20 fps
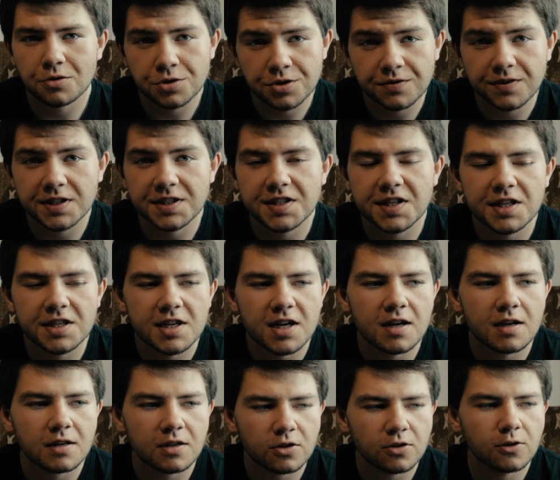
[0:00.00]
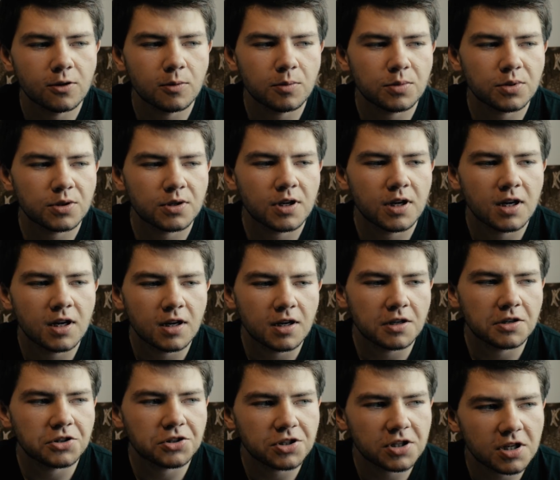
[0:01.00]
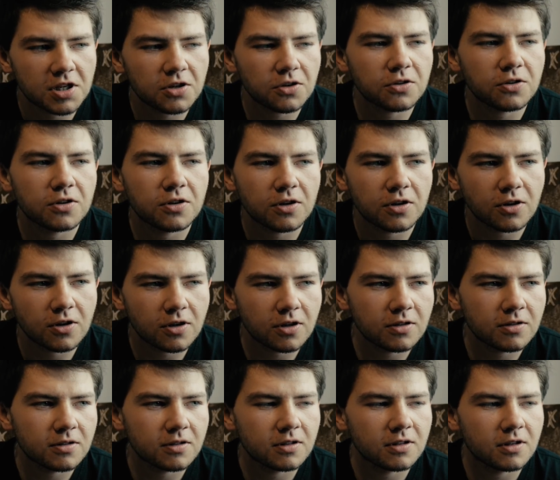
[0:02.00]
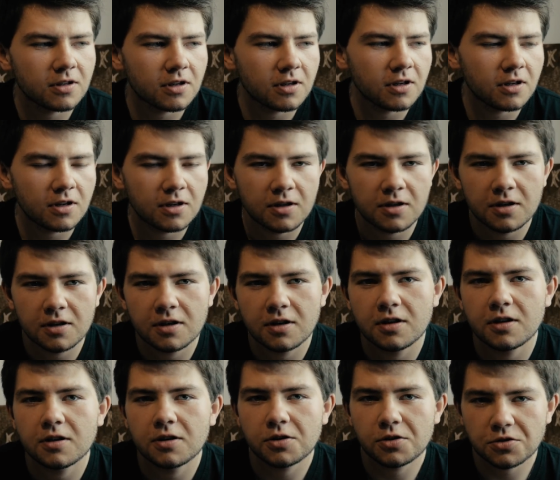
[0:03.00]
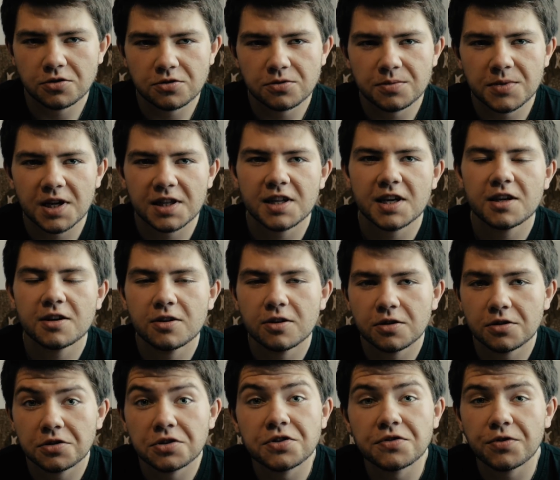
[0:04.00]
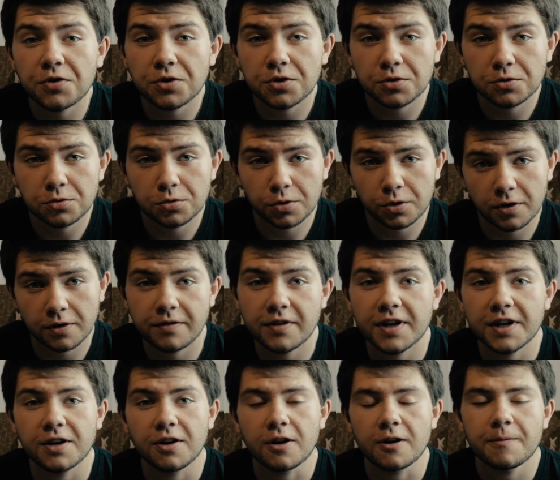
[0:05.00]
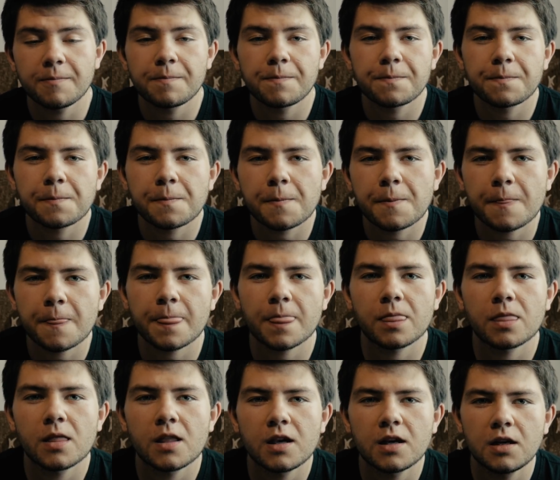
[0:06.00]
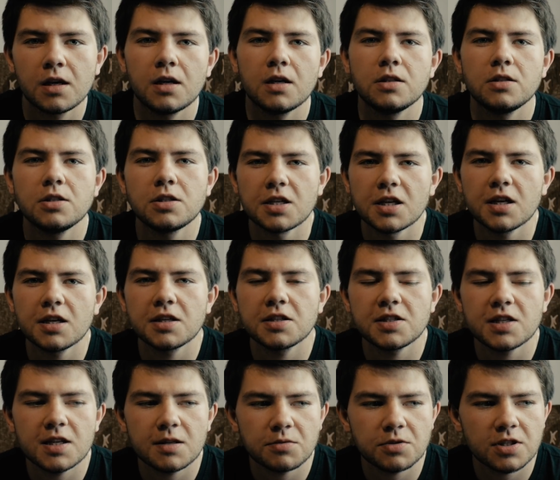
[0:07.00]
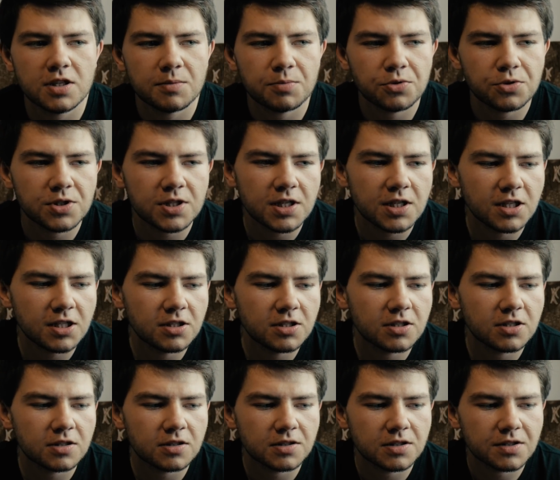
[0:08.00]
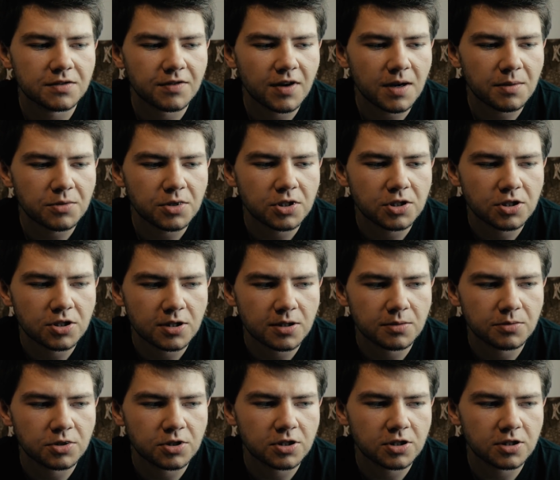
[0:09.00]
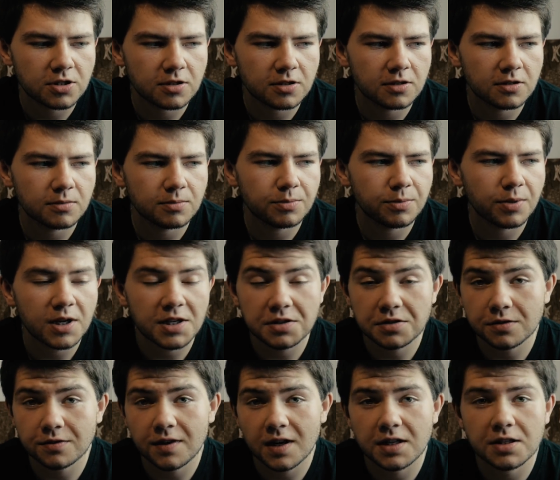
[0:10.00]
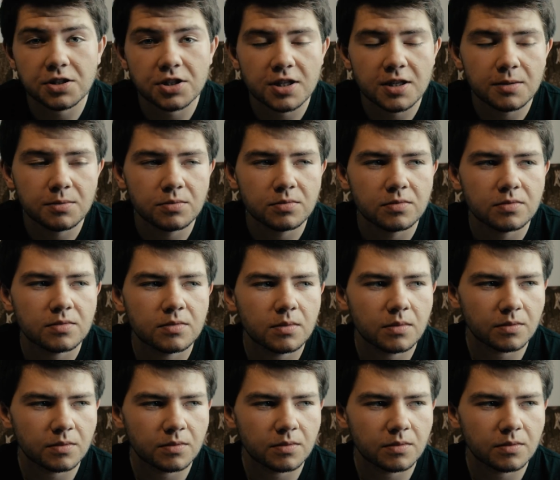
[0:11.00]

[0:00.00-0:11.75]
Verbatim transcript: oświecenia lub szeroko rozumianego rozwoju duchowego. Dzisiaj chciałem się podzielić z Wami czymś e, bardzo ważnym,